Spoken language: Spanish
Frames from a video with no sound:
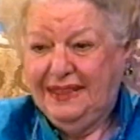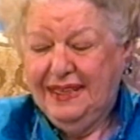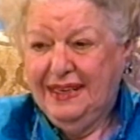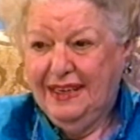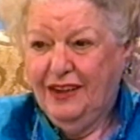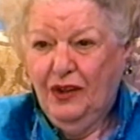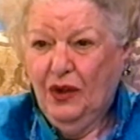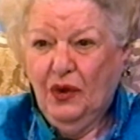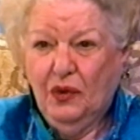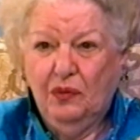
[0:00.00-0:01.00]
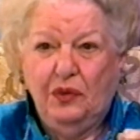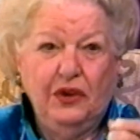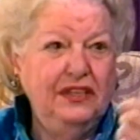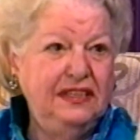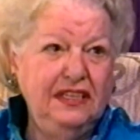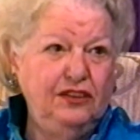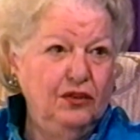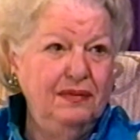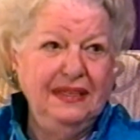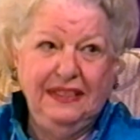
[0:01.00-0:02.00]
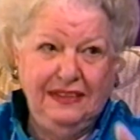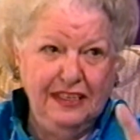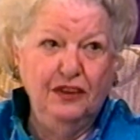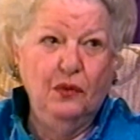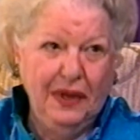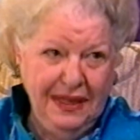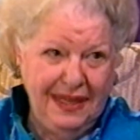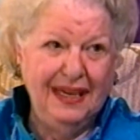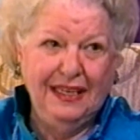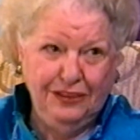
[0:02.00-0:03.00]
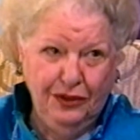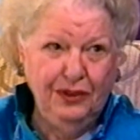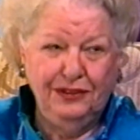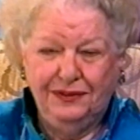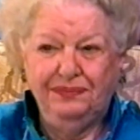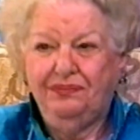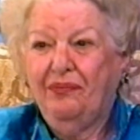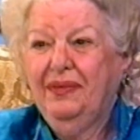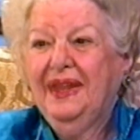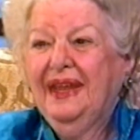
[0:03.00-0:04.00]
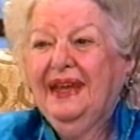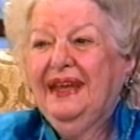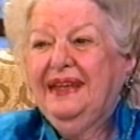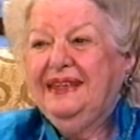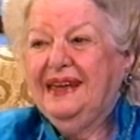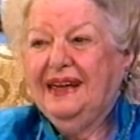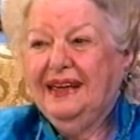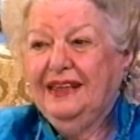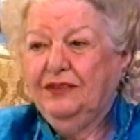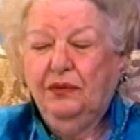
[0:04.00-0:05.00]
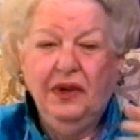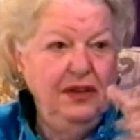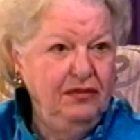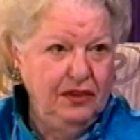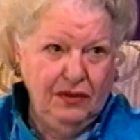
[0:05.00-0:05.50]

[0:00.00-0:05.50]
ya tiene un poquitito más de 50 años. Ajá. Llegan, bueno,